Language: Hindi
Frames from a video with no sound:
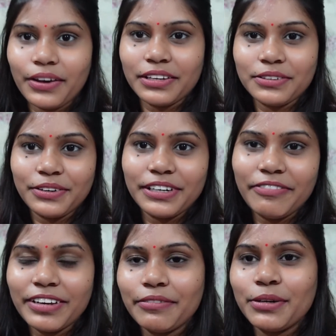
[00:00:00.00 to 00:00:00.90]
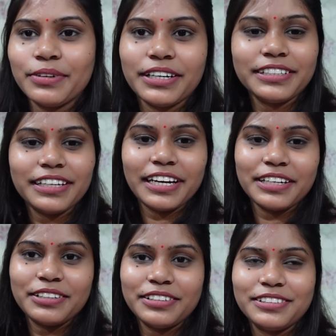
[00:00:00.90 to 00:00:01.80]
ओके सो गुड इवनिंग एवरीवन
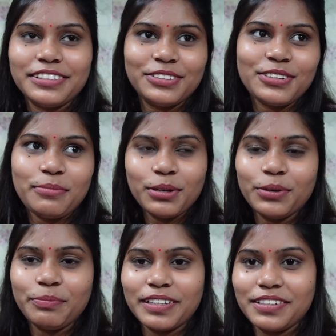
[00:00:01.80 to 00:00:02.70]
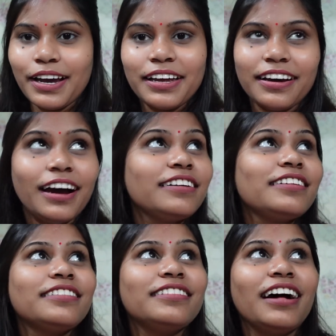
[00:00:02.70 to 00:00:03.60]
एंड तो अभी वो बचा हैं रात
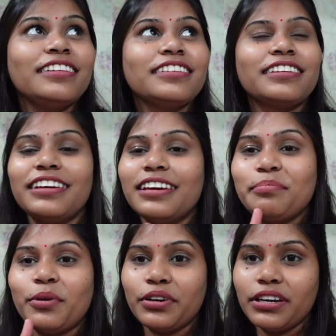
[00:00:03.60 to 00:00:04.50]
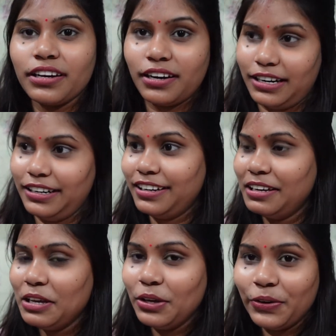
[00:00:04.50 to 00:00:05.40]
रात के पौने आठ
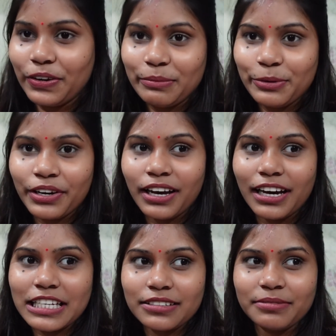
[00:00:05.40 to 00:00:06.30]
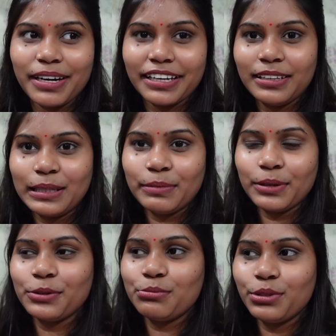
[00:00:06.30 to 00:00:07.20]
और हम लोग ने आज बाकी दिन में
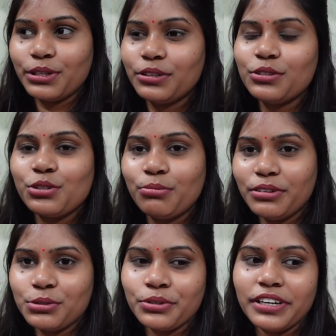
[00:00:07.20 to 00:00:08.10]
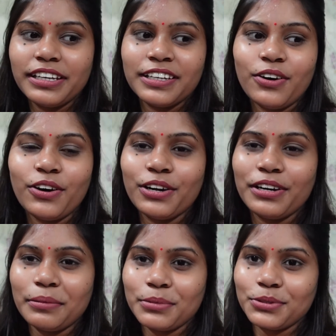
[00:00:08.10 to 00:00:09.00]
कुछ बुक छूट शूट नहीं किया और
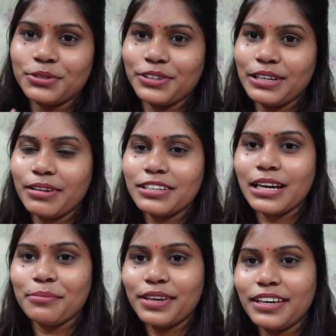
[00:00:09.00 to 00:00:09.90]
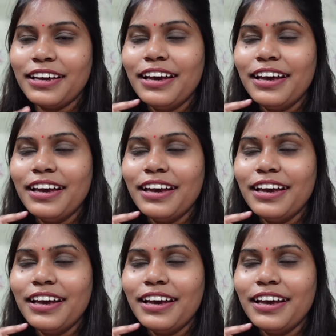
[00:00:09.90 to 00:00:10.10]
आई एम सो सॉरी मैंने शाम की